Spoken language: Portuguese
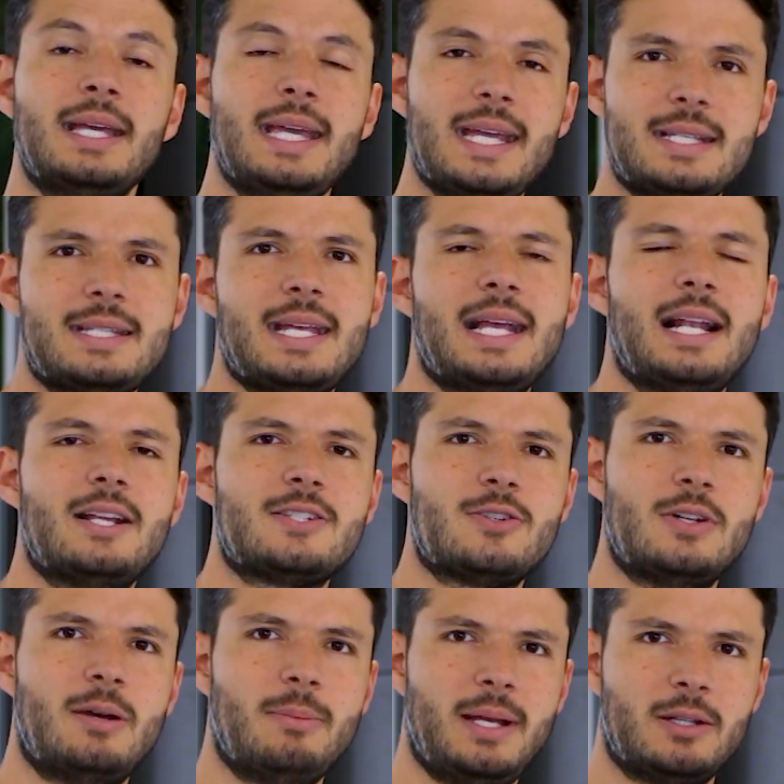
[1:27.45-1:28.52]
Esse
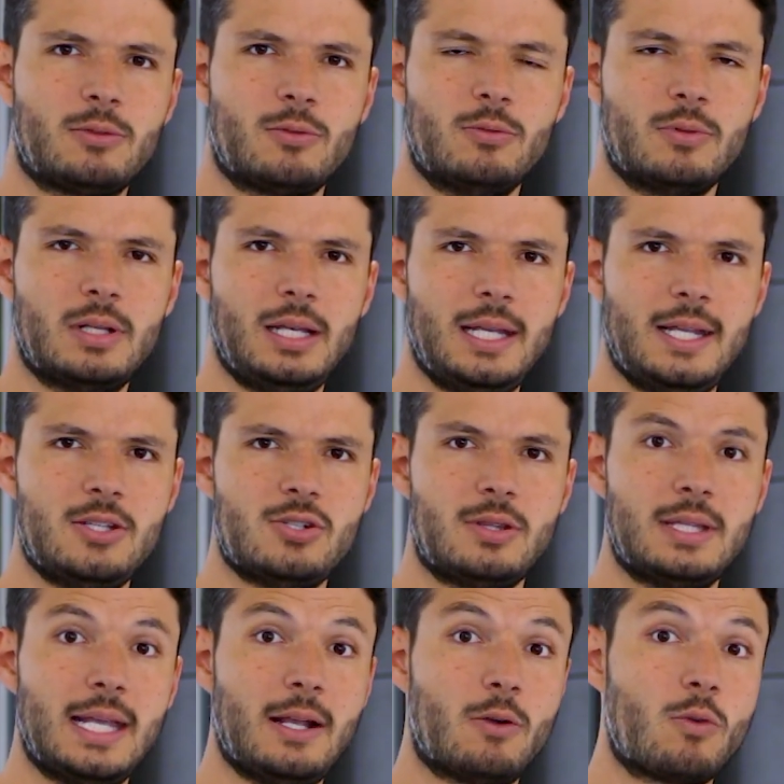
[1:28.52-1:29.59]
relacionamento com o cliente
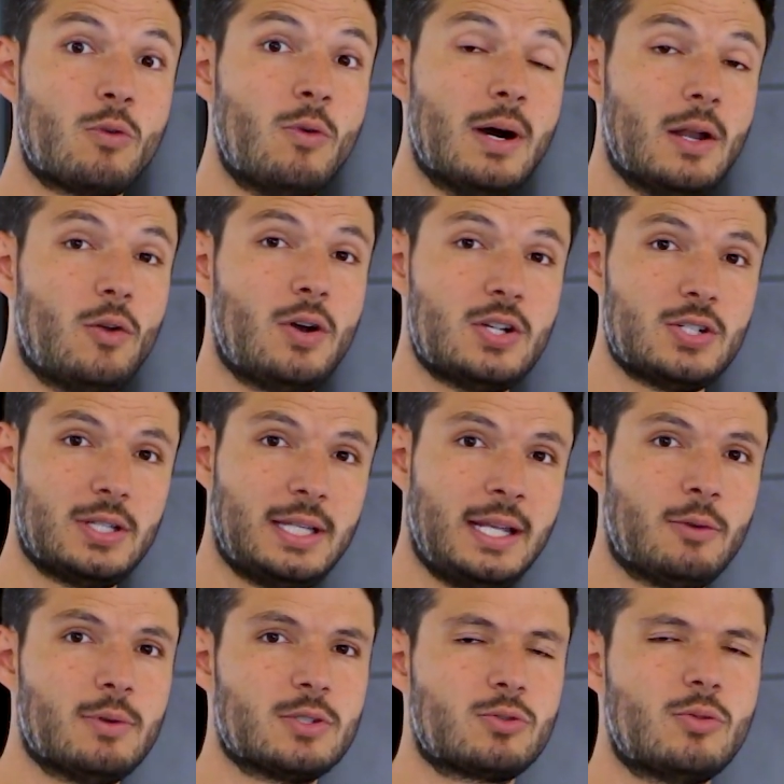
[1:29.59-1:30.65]
tem com a loja, tem
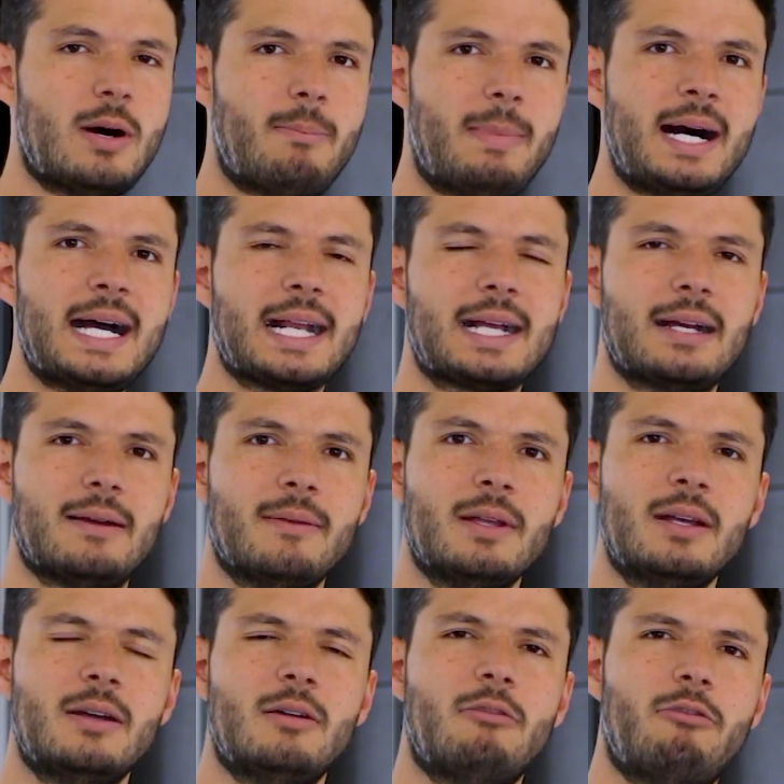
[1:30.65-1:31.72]
com a sua marca,
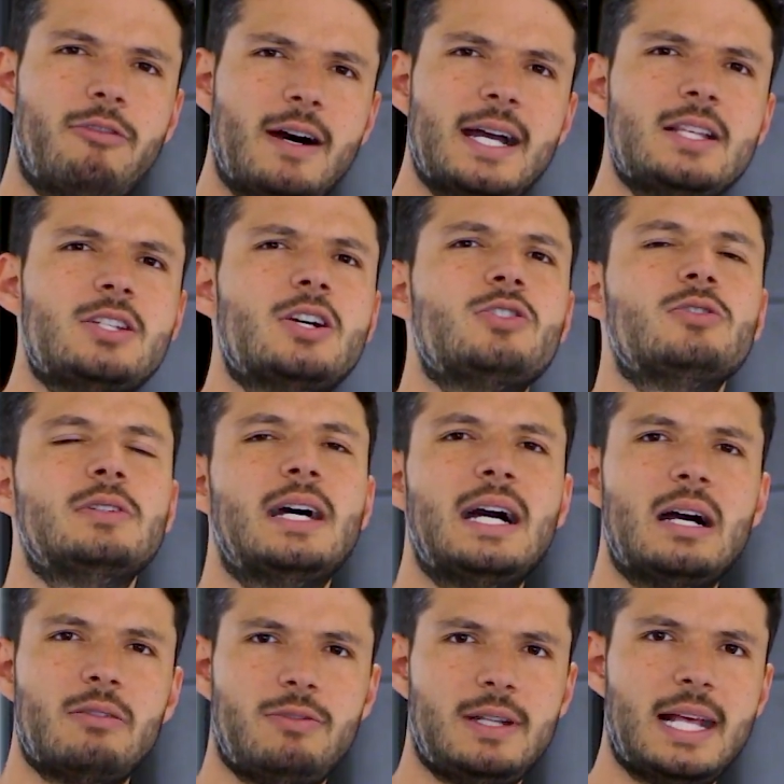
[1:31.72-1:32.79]
vai te
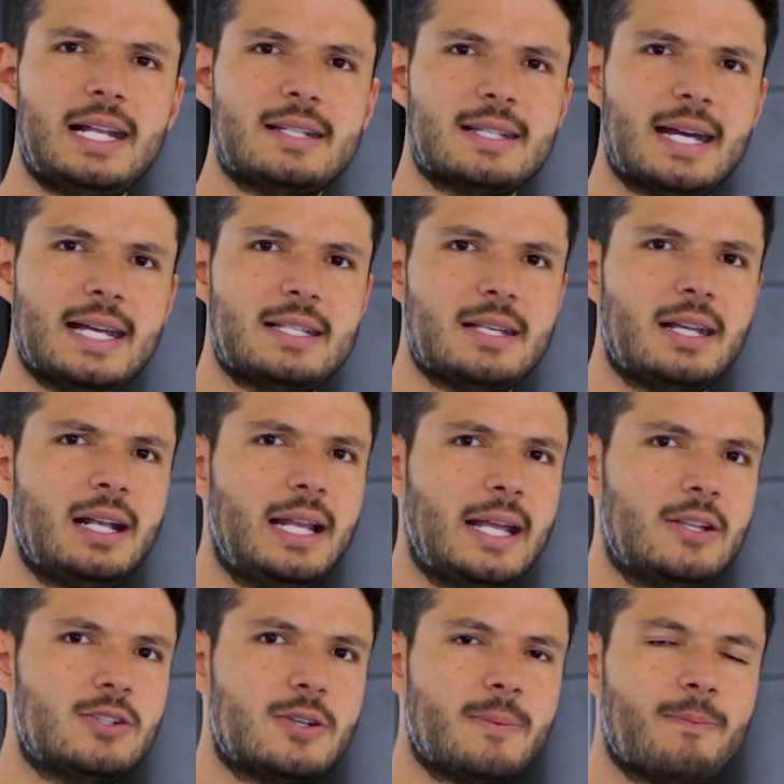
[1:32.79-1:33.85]
ajudar a fidelizar esse
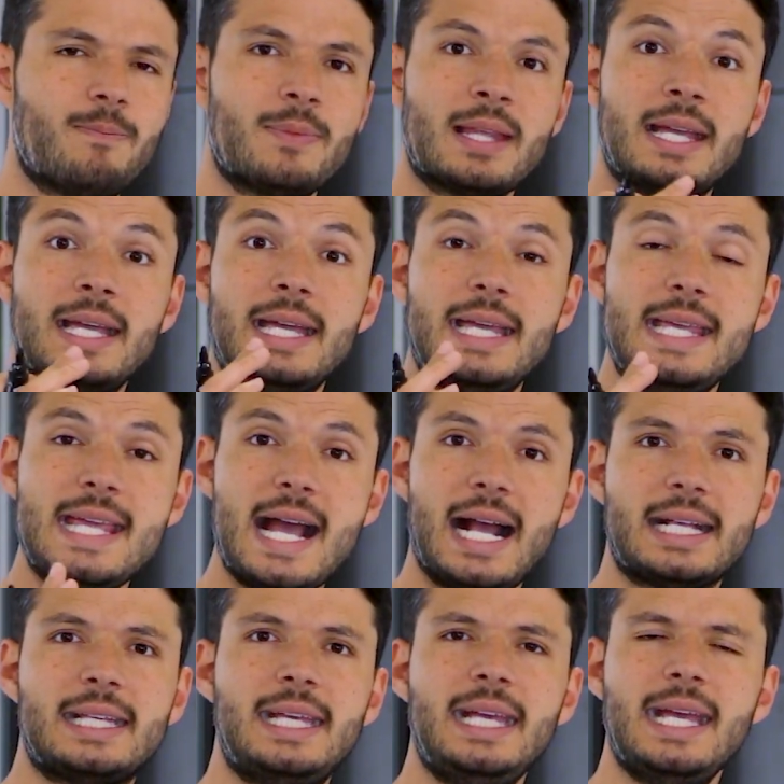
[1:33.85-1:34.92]
cliente. E
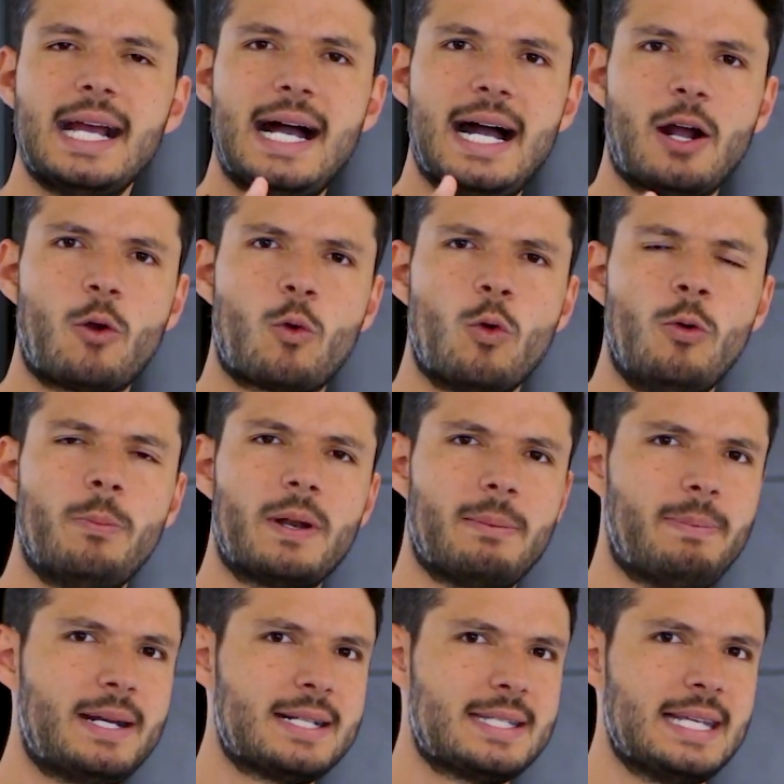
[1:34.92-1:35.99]
aqui a compra
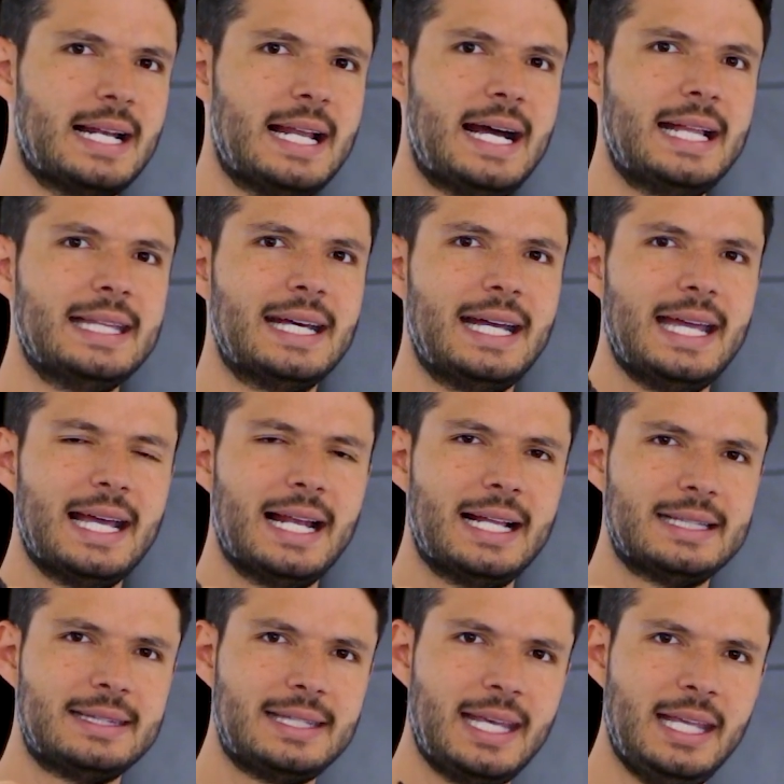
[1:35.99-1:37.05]
parcelada ela
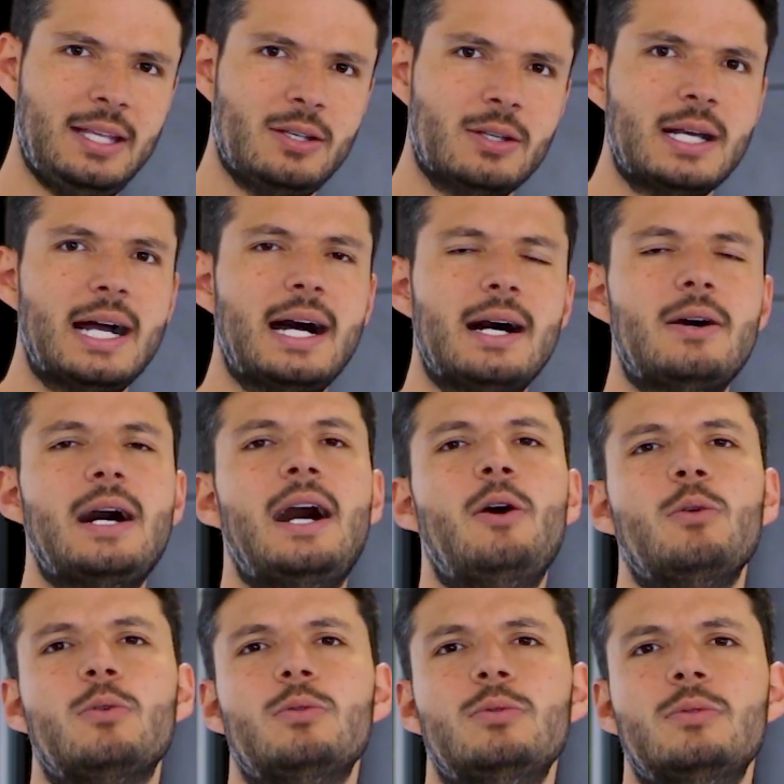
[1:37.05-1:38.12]
tem
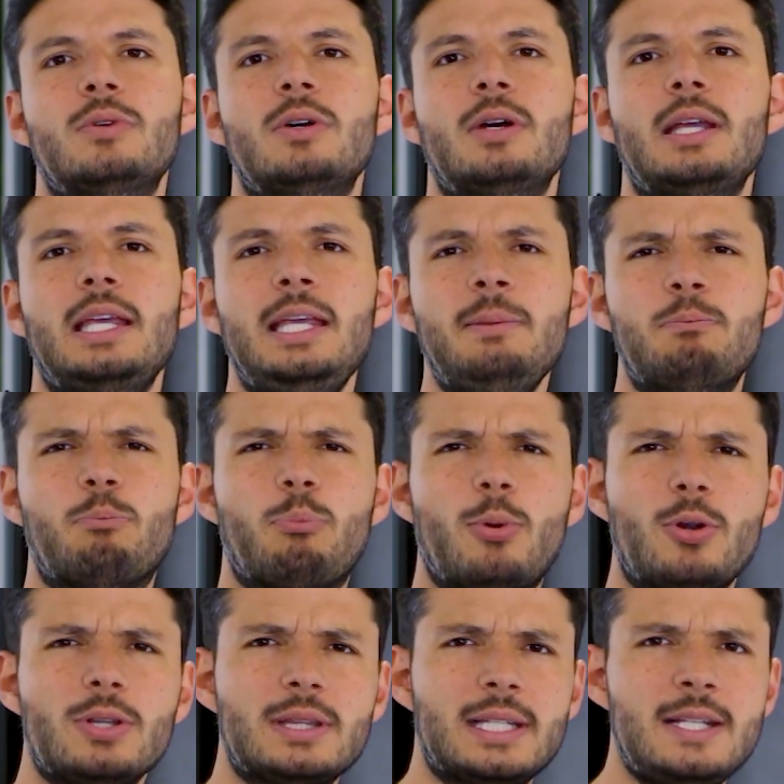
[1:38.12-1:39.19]
algo
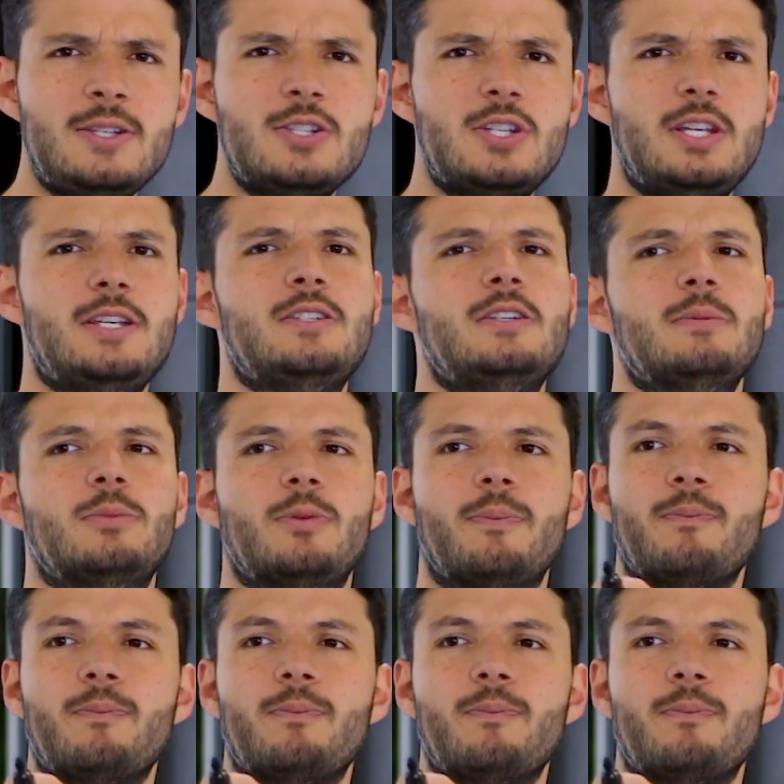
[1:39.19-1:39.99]
importantíssimo: